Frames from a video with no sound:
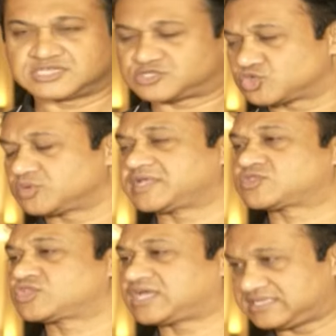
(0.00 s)
কিছু তো
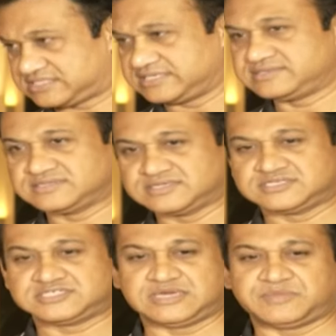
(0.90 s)
ব্যর্থতা আছেই
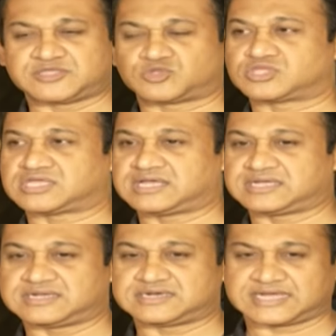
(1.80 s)
সেই ব্যর্থতা
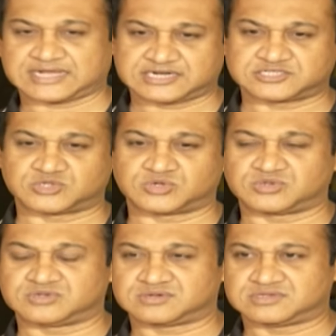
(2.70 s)
ঢাকার জন্য
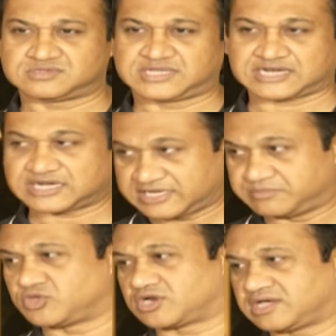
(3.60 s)
একটা টিম
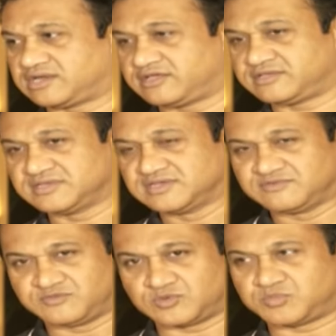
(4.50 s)
দরকার হয়
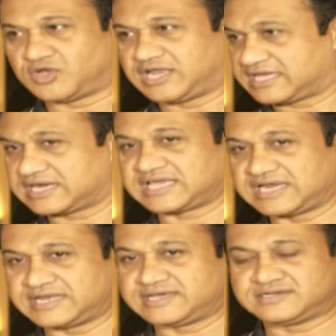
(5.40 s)
ফুটবল একার
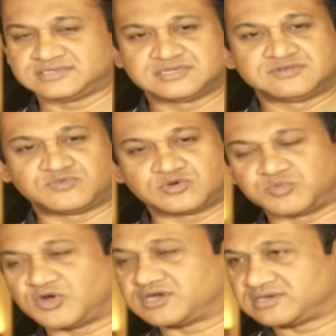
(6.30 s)
খেলা না
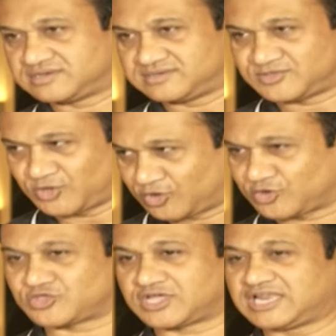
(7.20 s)
ফুটবল
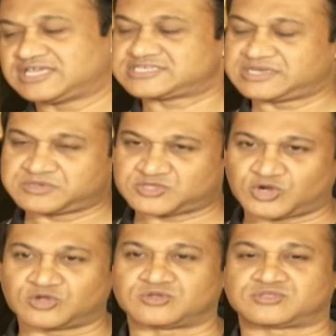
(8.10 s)
দলগত খেলা সেই
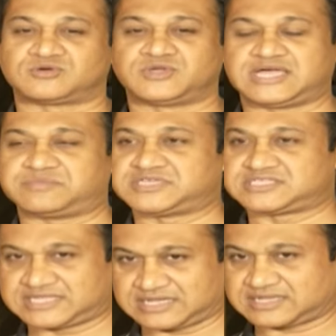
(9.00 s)
দলগত হয়ে আমি
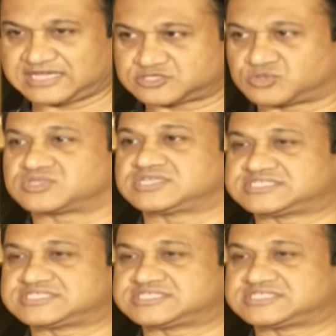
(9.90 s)
কাজ করতে